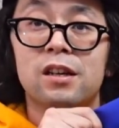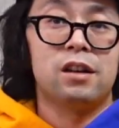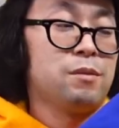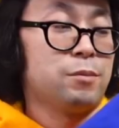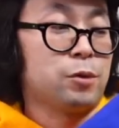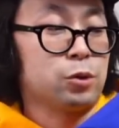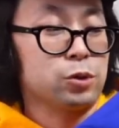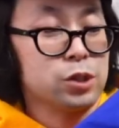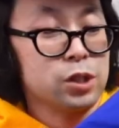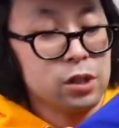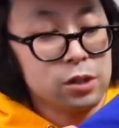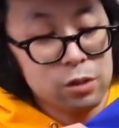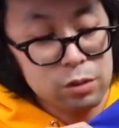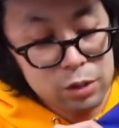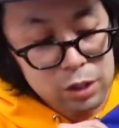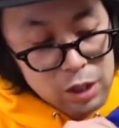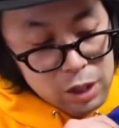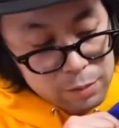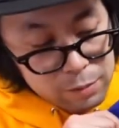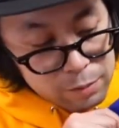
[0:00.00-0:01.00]
まあ、こちら素
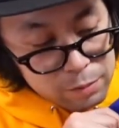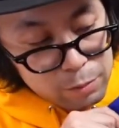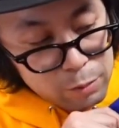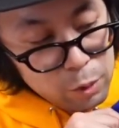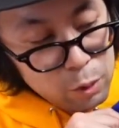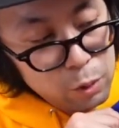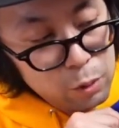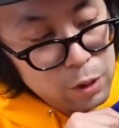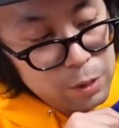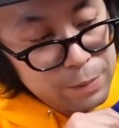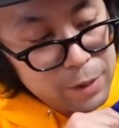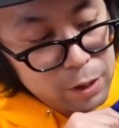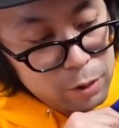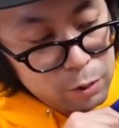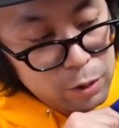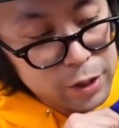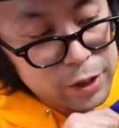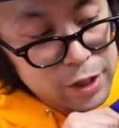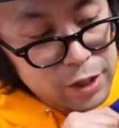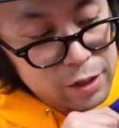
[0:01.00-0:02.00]
材もゴア、まあ、
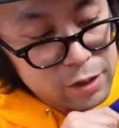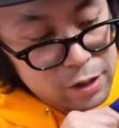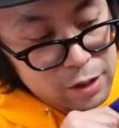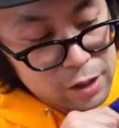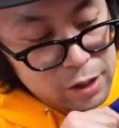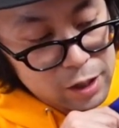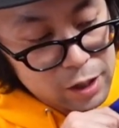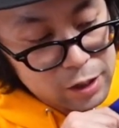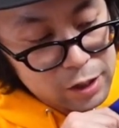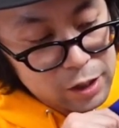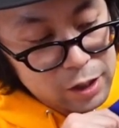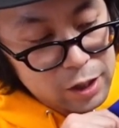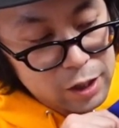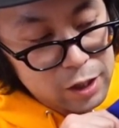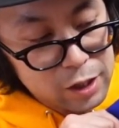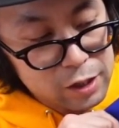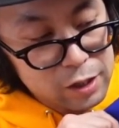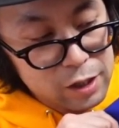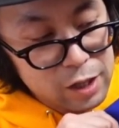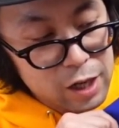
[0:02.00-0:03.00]
ゴアテックス使ってて
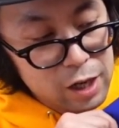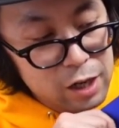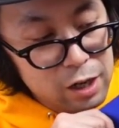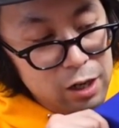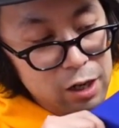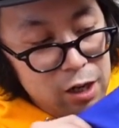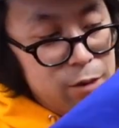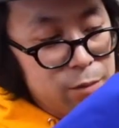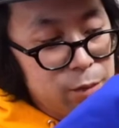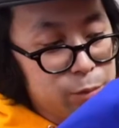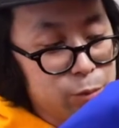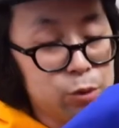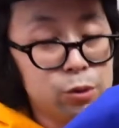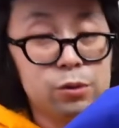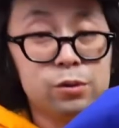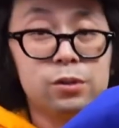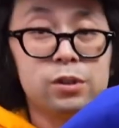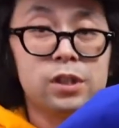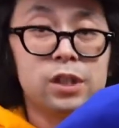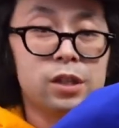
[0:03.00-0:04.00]
ですね、まあ、防
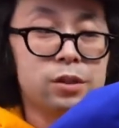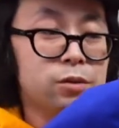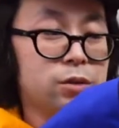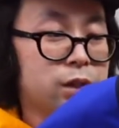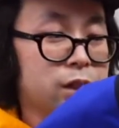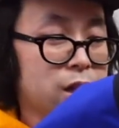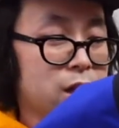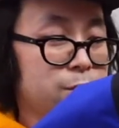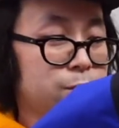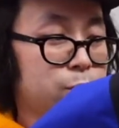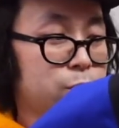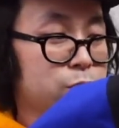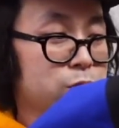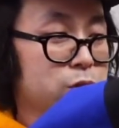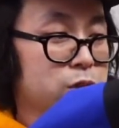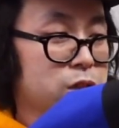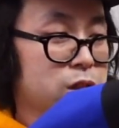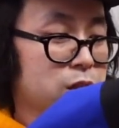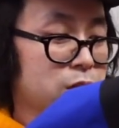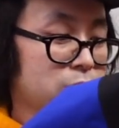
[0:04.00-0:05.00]
風性とかね、防
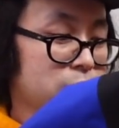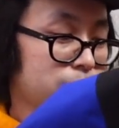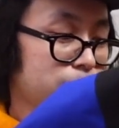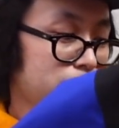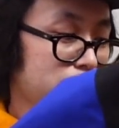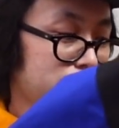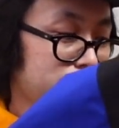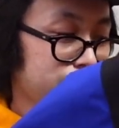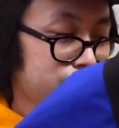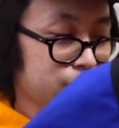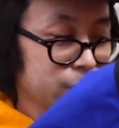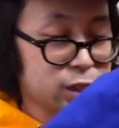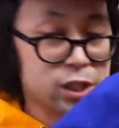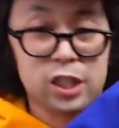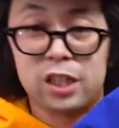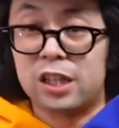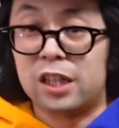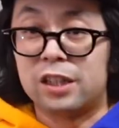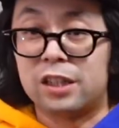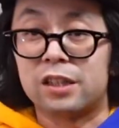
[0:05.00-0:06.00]
水性、まあ、
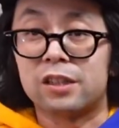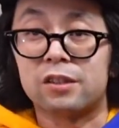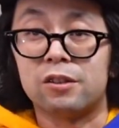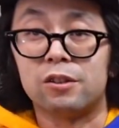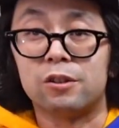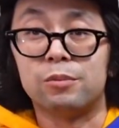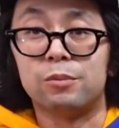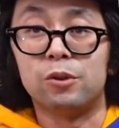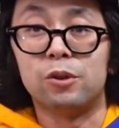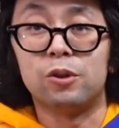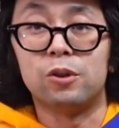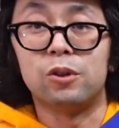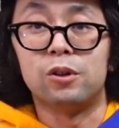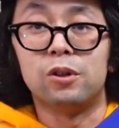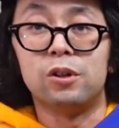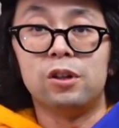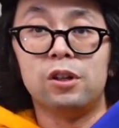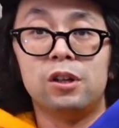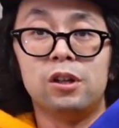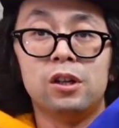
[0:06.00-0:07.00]
バッチリなんですけれど
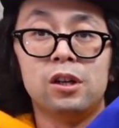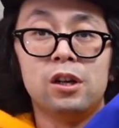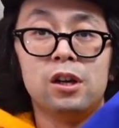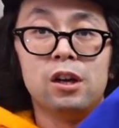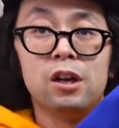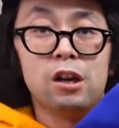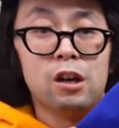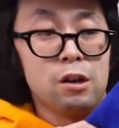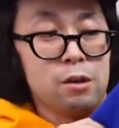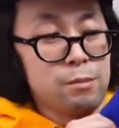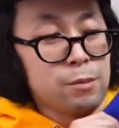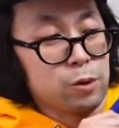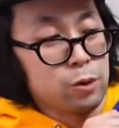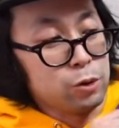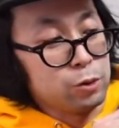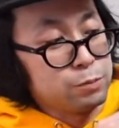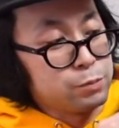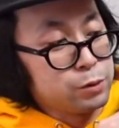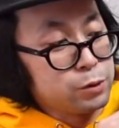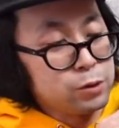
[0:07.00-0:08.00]
も、まあ、こ
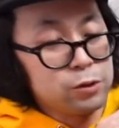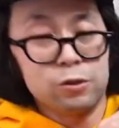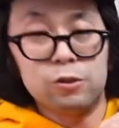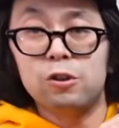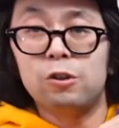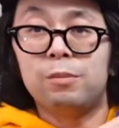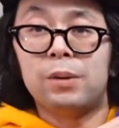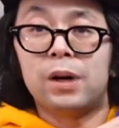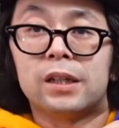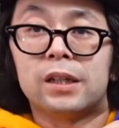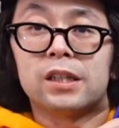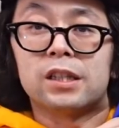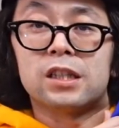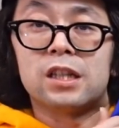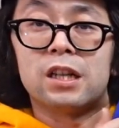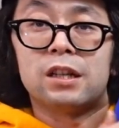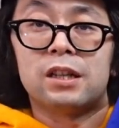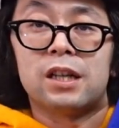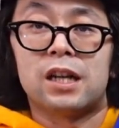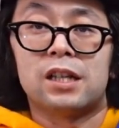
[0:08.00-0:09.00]
のプルオーです
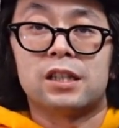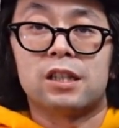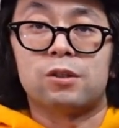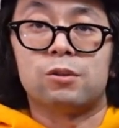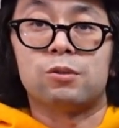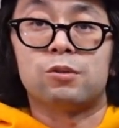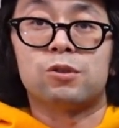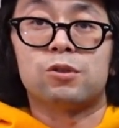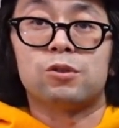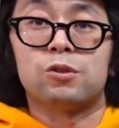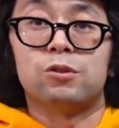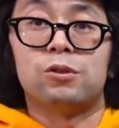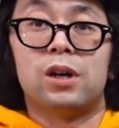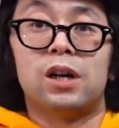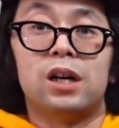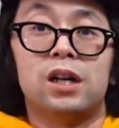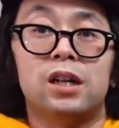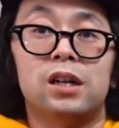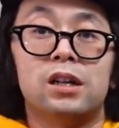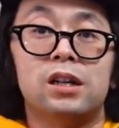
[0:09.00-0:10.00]
ね、なんせ特徴
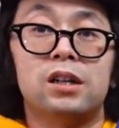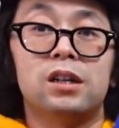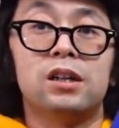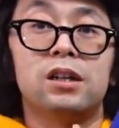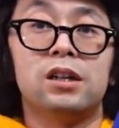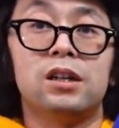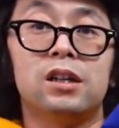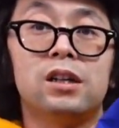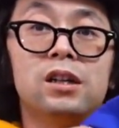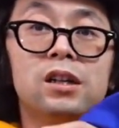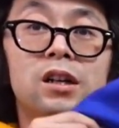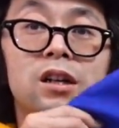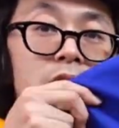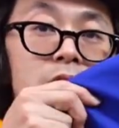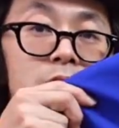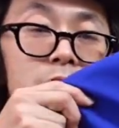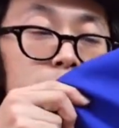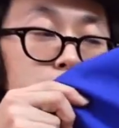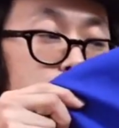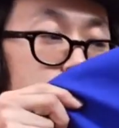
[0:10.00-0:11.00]
は。
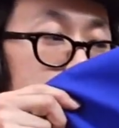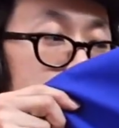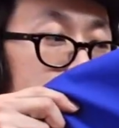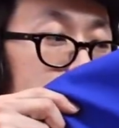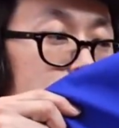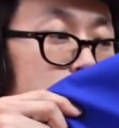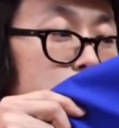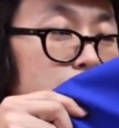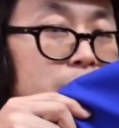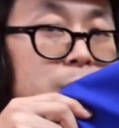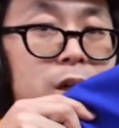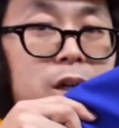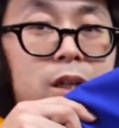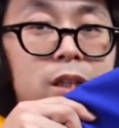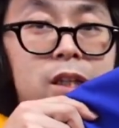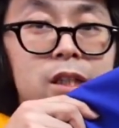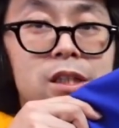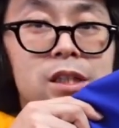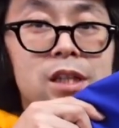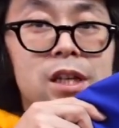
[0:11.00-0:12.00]
このプルオーバーが
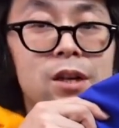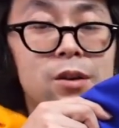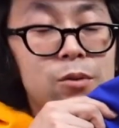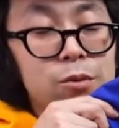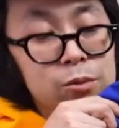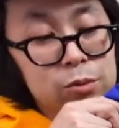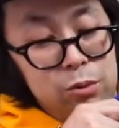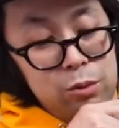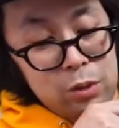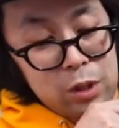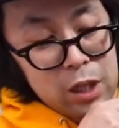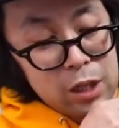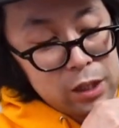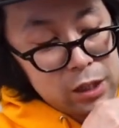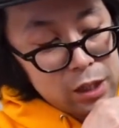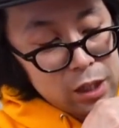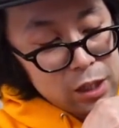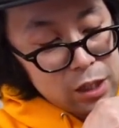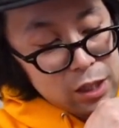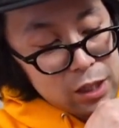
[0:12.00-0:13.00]
ですね、ほんと簡
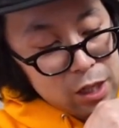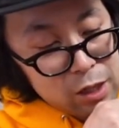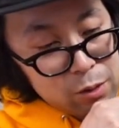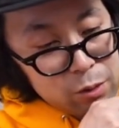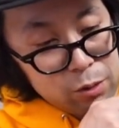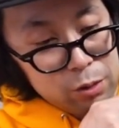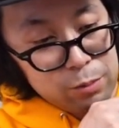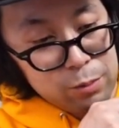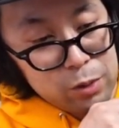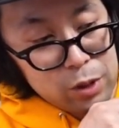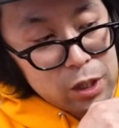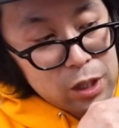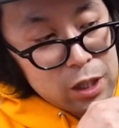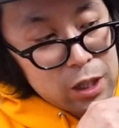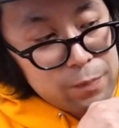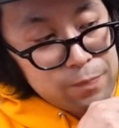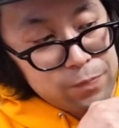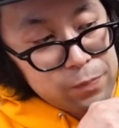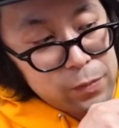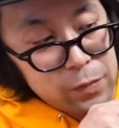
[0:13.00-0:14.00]
単にね、これもなん
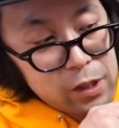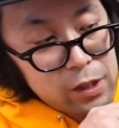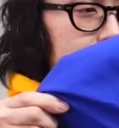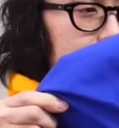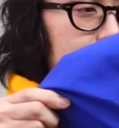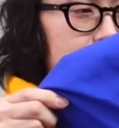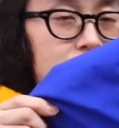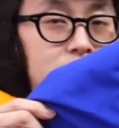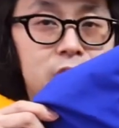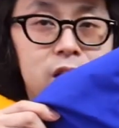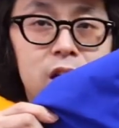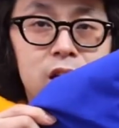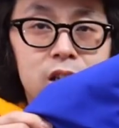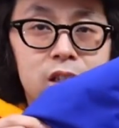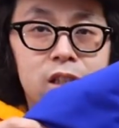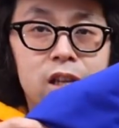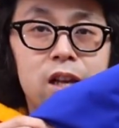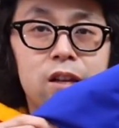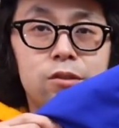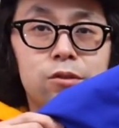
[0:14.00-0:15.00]
か、
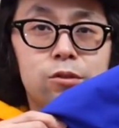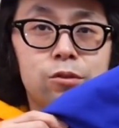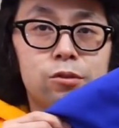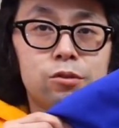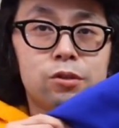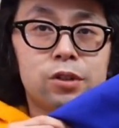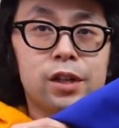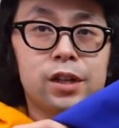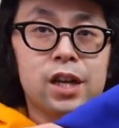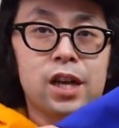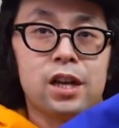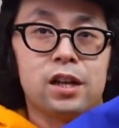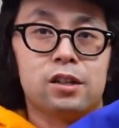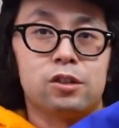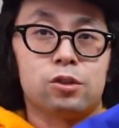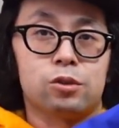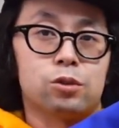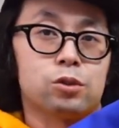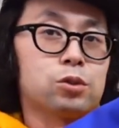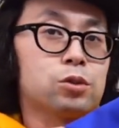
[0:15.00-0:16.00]
スケータースタイルというかね、
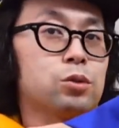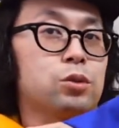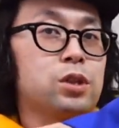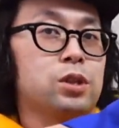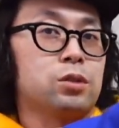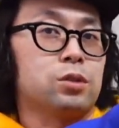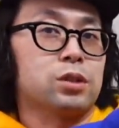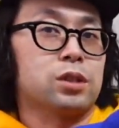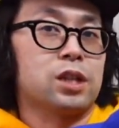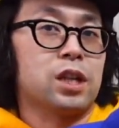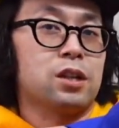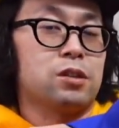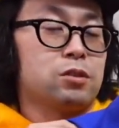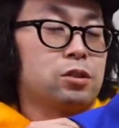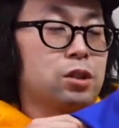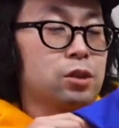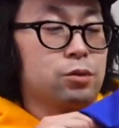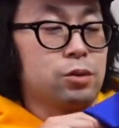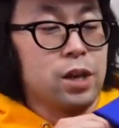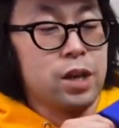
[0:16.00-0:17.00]
ちょっと
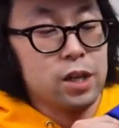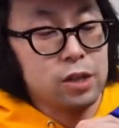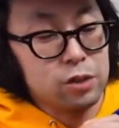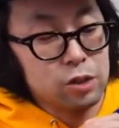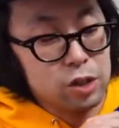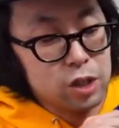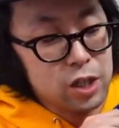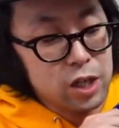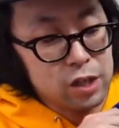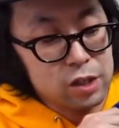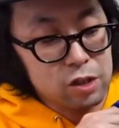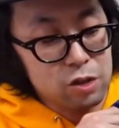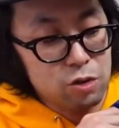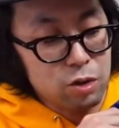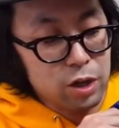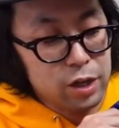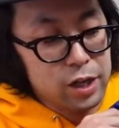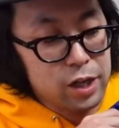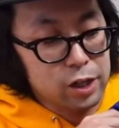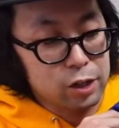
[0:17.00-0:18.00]
ストリートスタイルっていうのを演出しやすいの
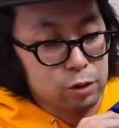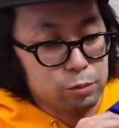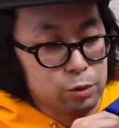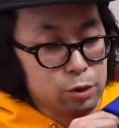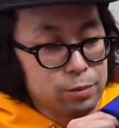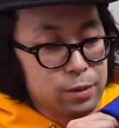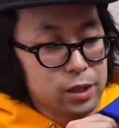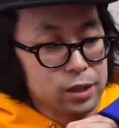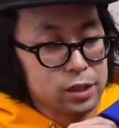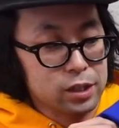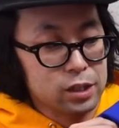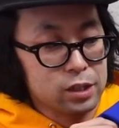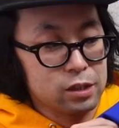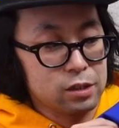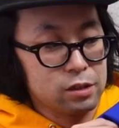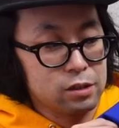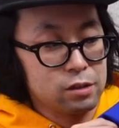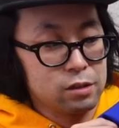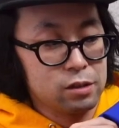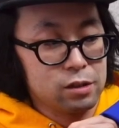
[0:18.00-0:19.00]
かなと思います。
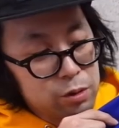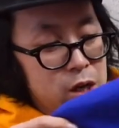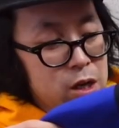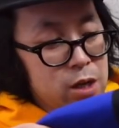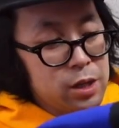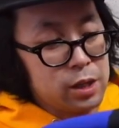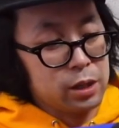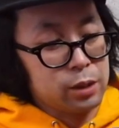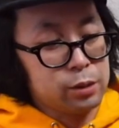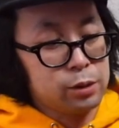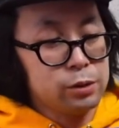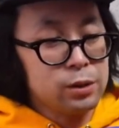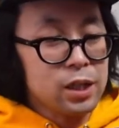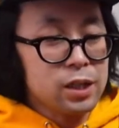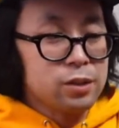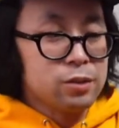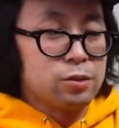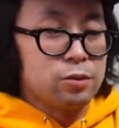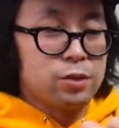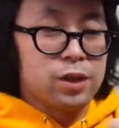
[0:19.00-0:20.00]
なんかふ
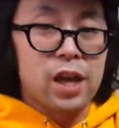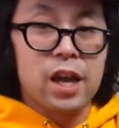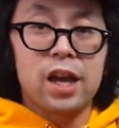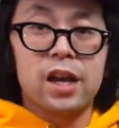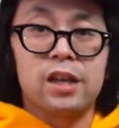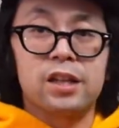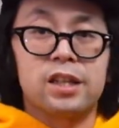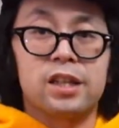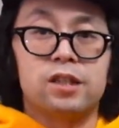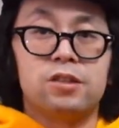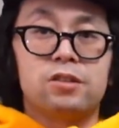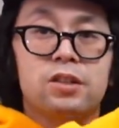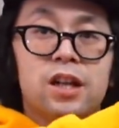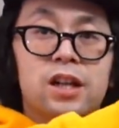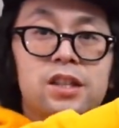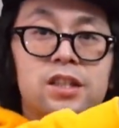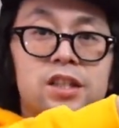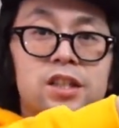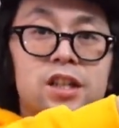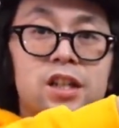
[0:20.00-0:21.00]
わっとね、着る
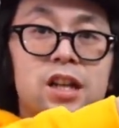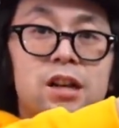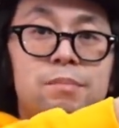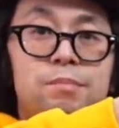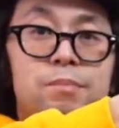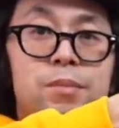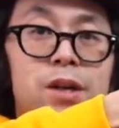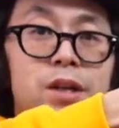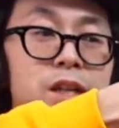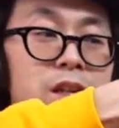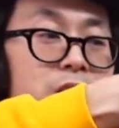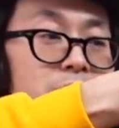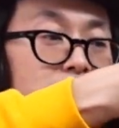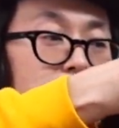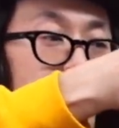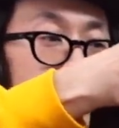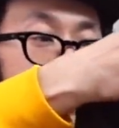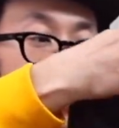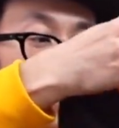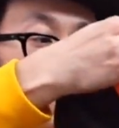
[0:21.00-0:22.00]
感じがやっぱり、
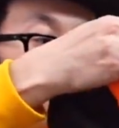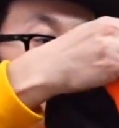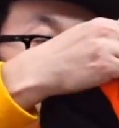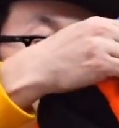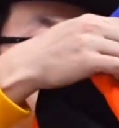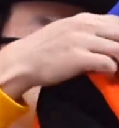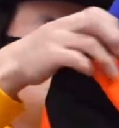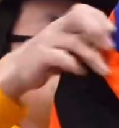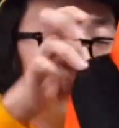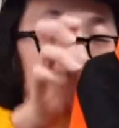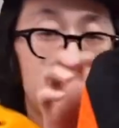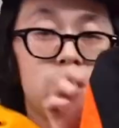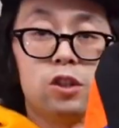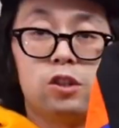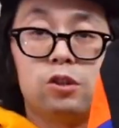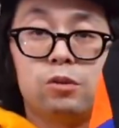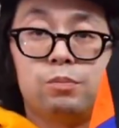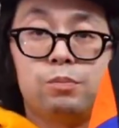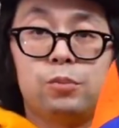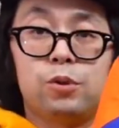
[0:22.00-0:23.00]

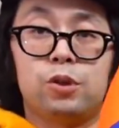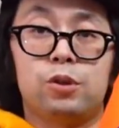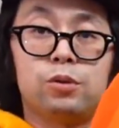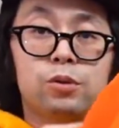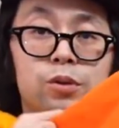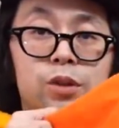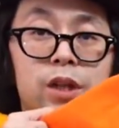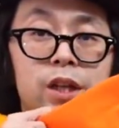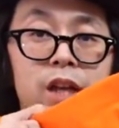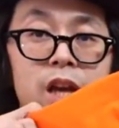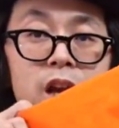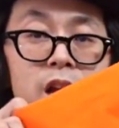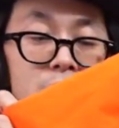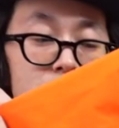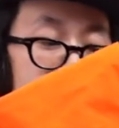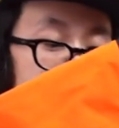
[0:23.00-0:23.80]
ストリートっぽいのとかね、